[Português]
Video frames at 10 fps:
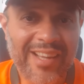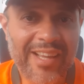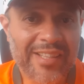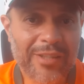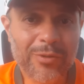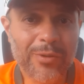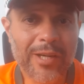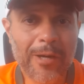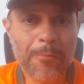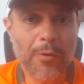é
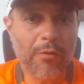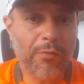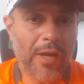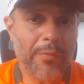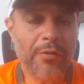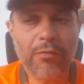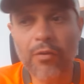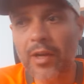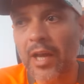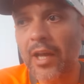natural, pô. O Flamengo
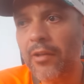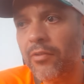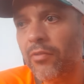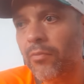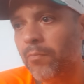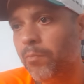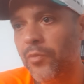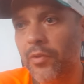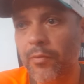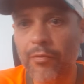foi lá,
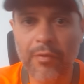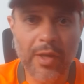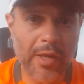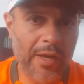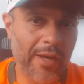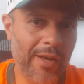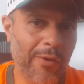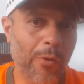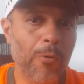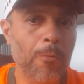é,
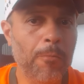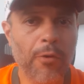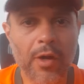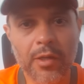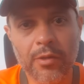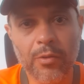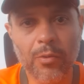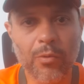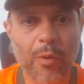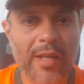ocupou
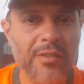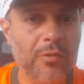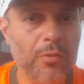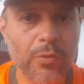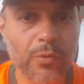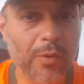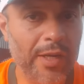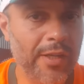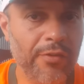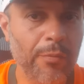quase tudo ali de